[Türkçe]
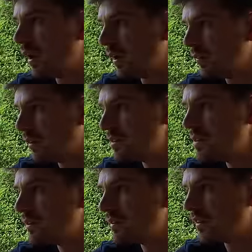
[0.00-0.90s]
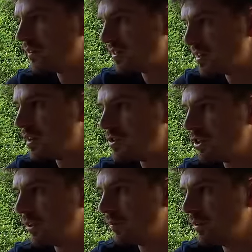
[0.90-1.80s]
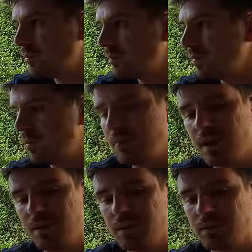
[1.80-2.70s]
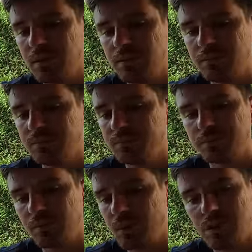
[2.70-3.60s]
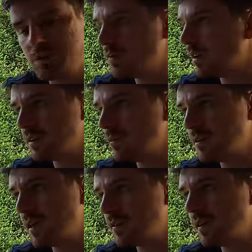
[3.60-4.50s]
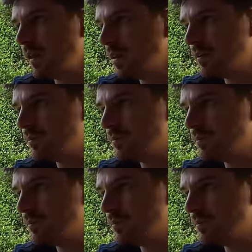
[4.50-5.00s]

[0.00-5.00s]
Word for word: Ayvar tatlı salça gibi. Peynir de hiç farklı bir tat değil.